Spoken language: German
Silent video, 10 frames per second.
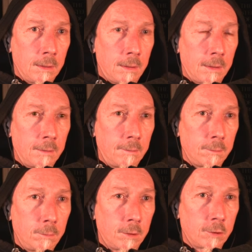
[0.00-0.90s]
Ach, ein
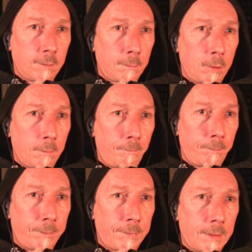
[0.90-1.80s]
Zunderschwamm, komm.
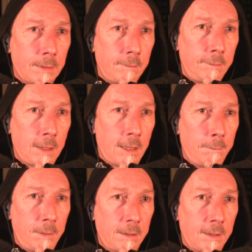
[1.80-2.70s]
Die vier
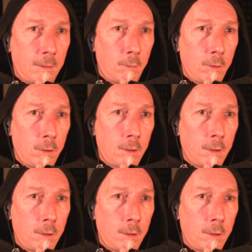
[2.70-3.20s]
Einbären auch.